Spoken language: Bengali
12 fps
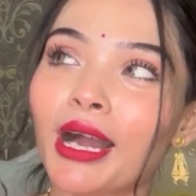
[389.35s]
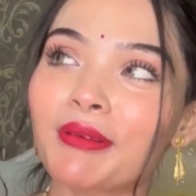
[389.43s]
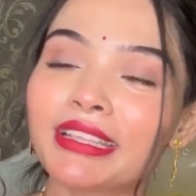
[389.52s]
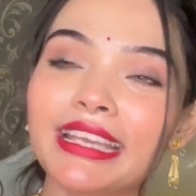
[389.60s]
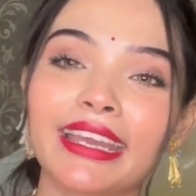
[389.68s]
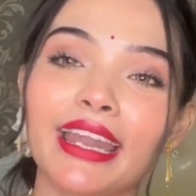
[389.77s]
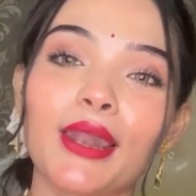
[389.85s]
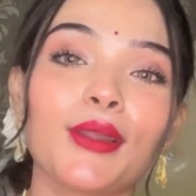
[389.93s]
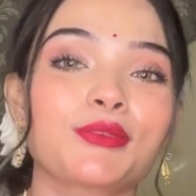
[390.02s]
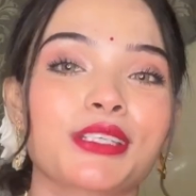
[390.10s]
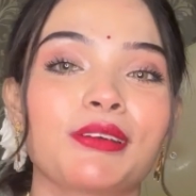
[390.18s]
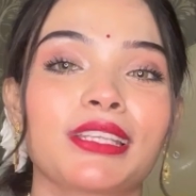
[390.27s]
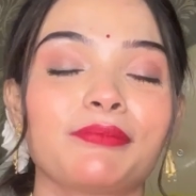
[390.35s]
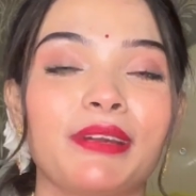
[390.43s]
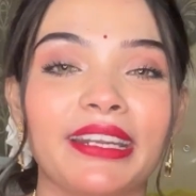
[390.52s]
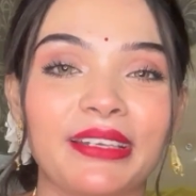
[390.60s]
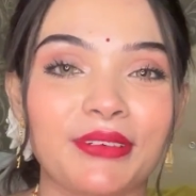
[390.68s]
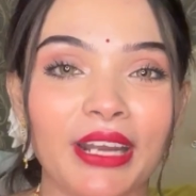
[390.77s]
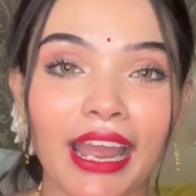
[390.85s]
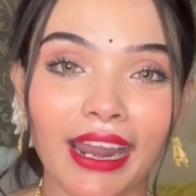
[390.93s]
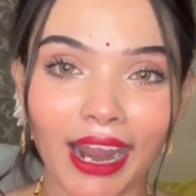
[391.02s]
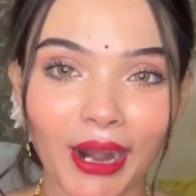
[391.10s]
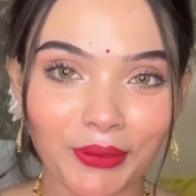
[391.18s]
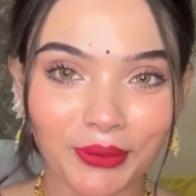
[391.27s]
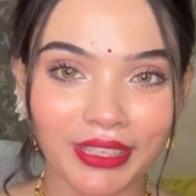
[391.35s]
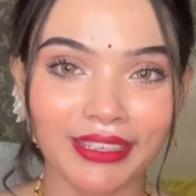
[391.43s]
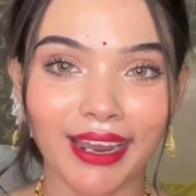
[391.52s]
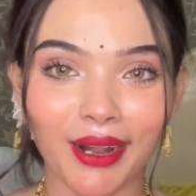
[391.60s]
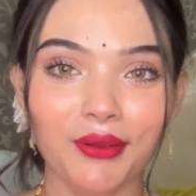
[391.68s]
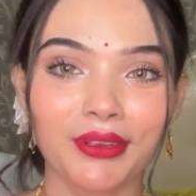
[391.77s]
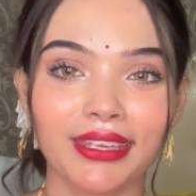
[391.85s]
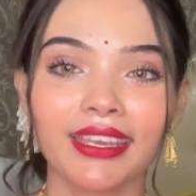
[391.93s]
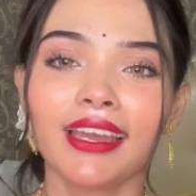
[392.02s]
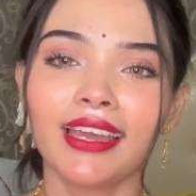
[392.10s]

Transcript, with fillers: আমি দেখে না লোক শোনাতে পারি না মনে হয় আরও নি আরও নি